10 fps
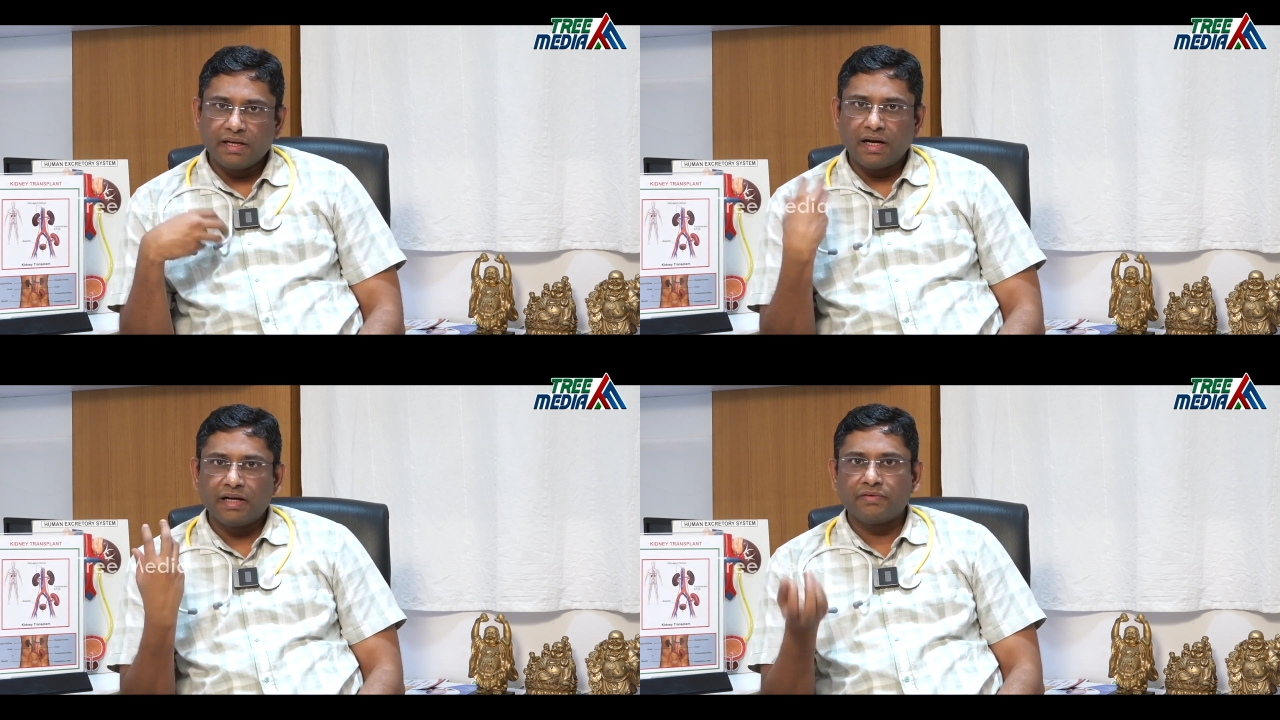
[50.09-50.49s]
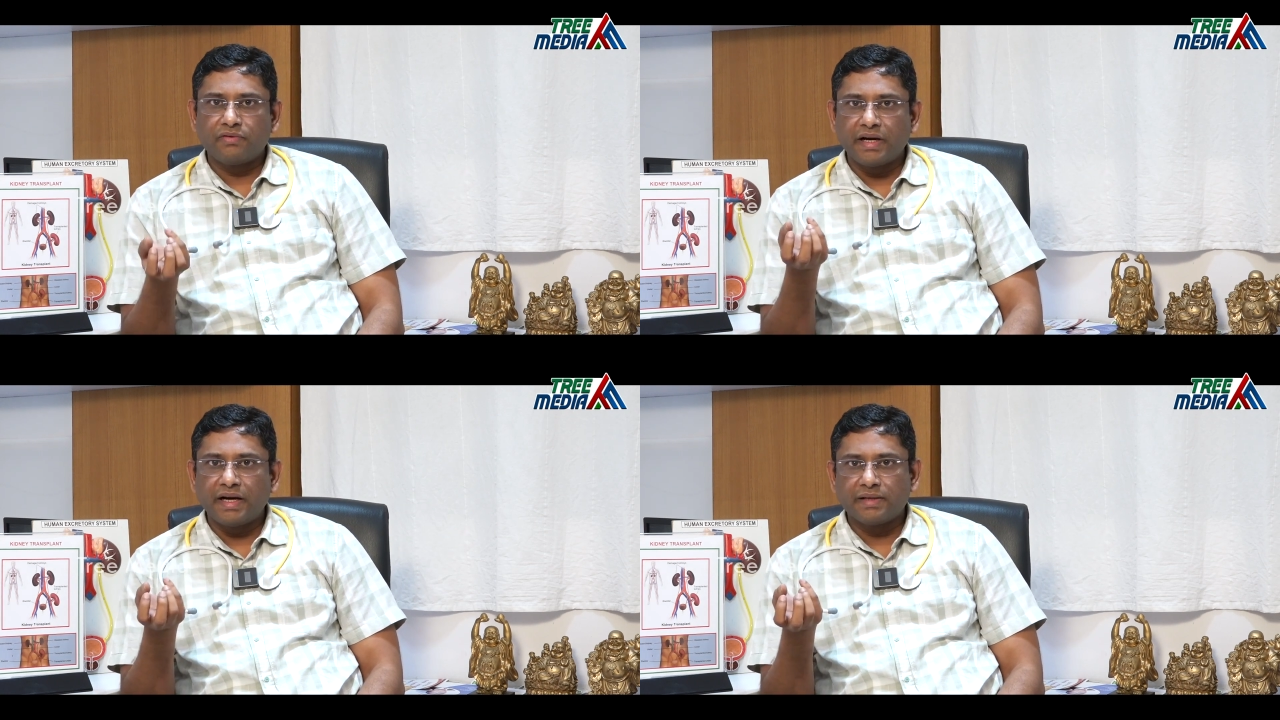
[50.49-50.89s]
ఇలాంటి
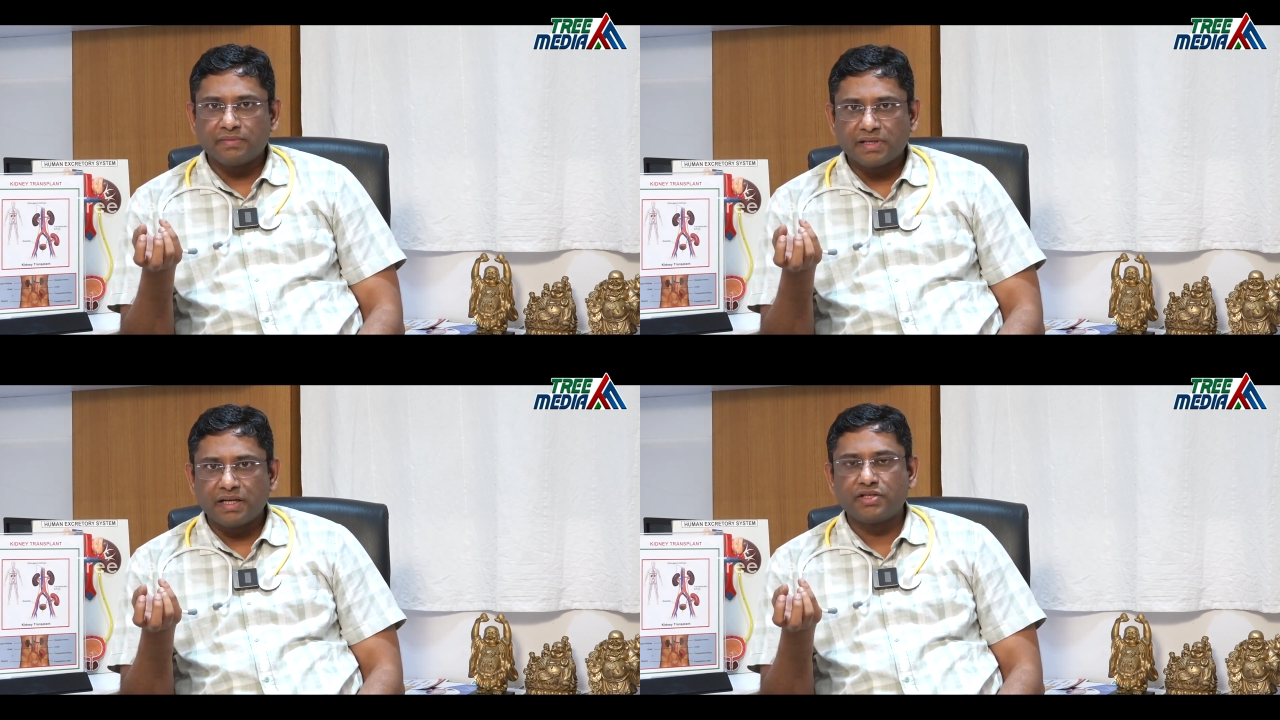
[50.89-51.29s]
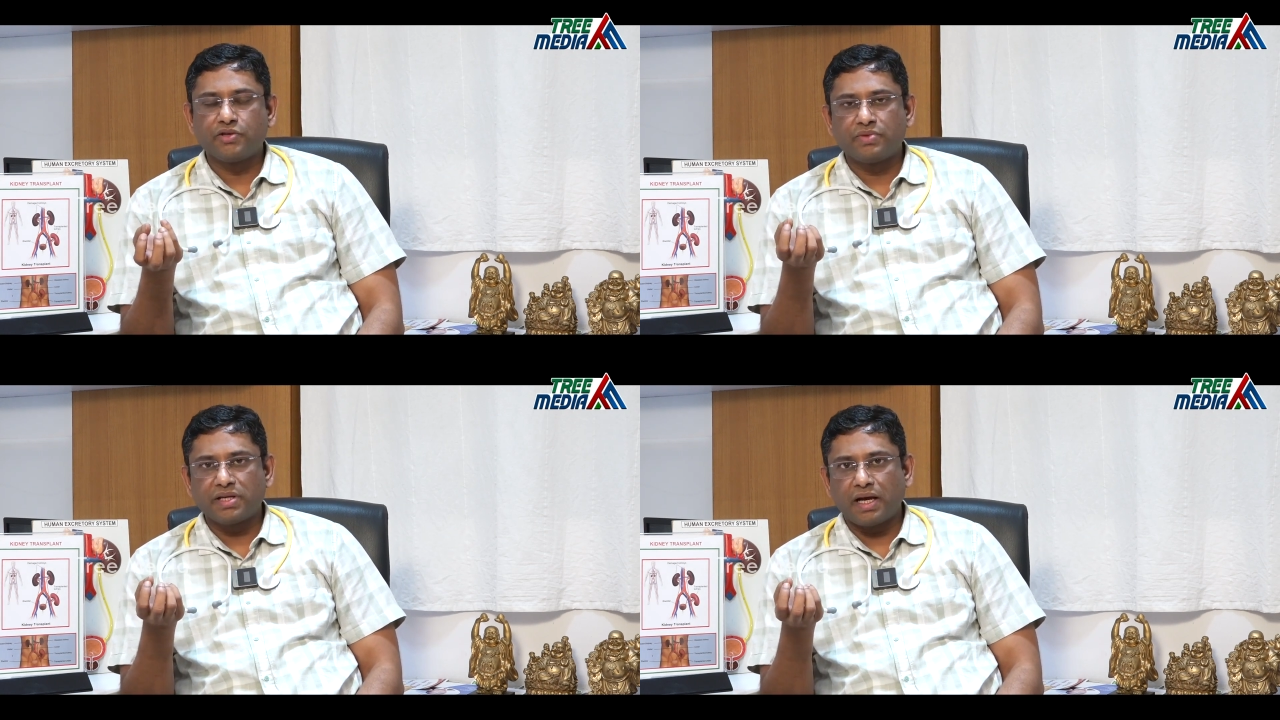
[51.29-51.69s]
ఫుడ్ ఐటమ్స్
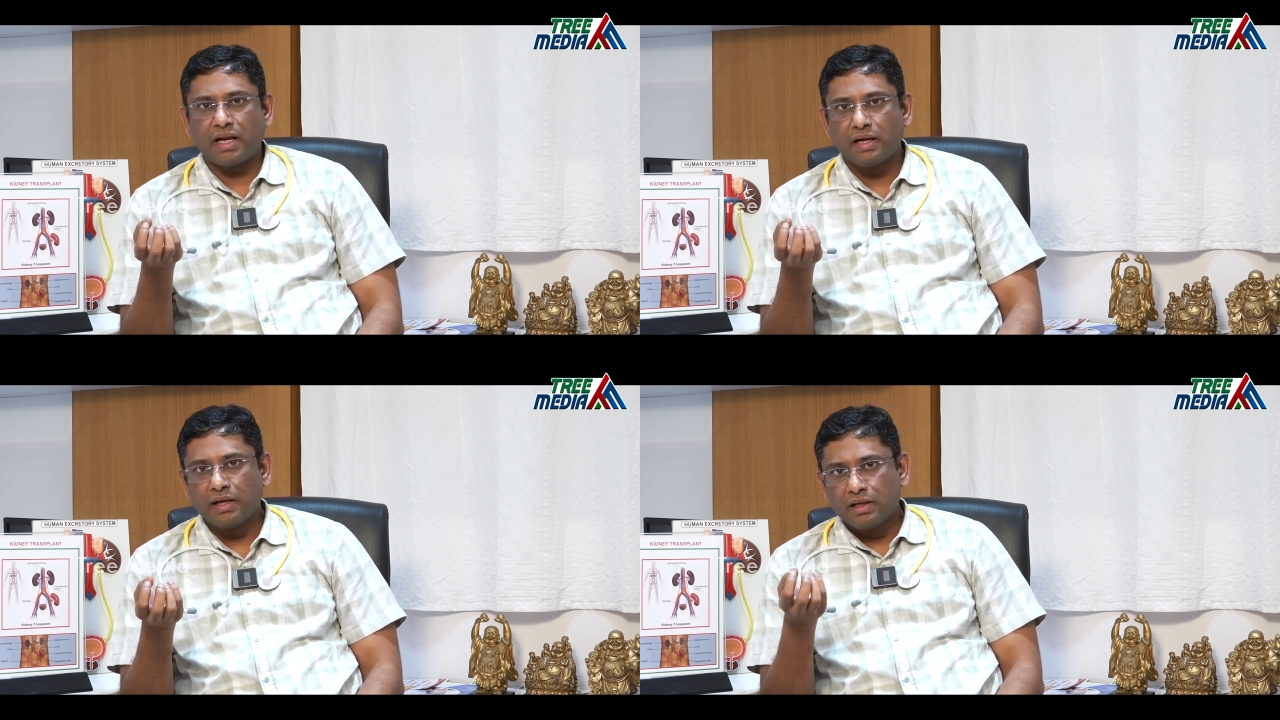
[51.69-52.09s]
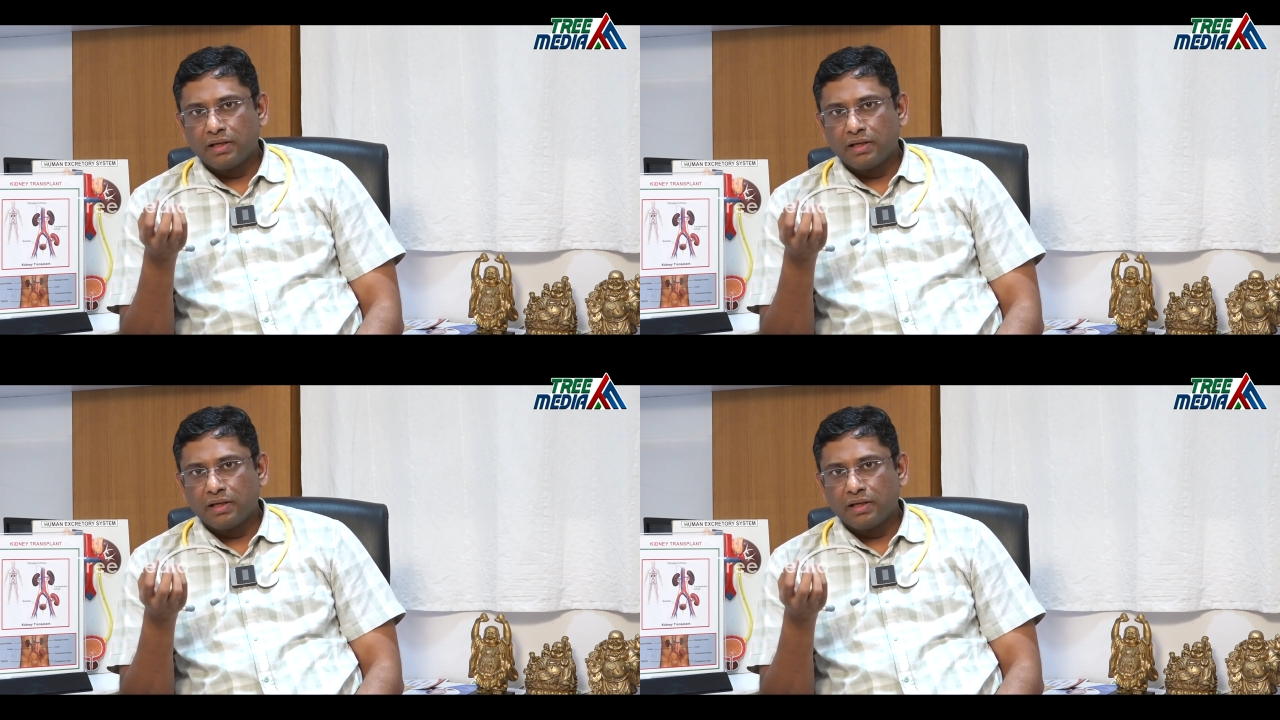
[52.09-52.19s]
కన్జ్యూమ్ చేయాలి